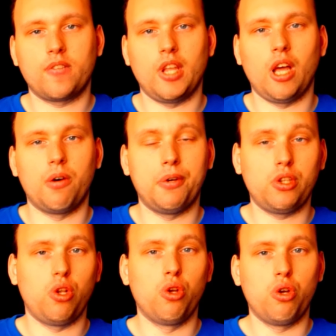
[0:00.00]
et en fait,
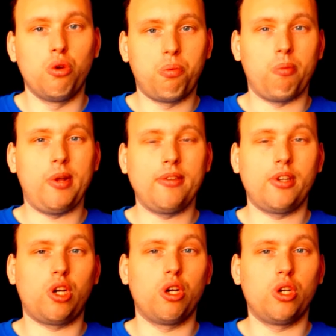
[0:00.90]
le, problème, c'est
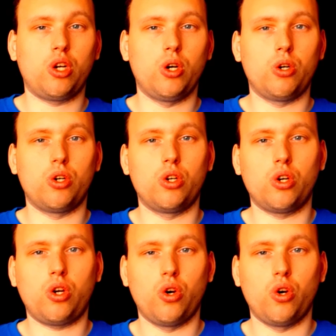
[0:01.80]
que quand, quand,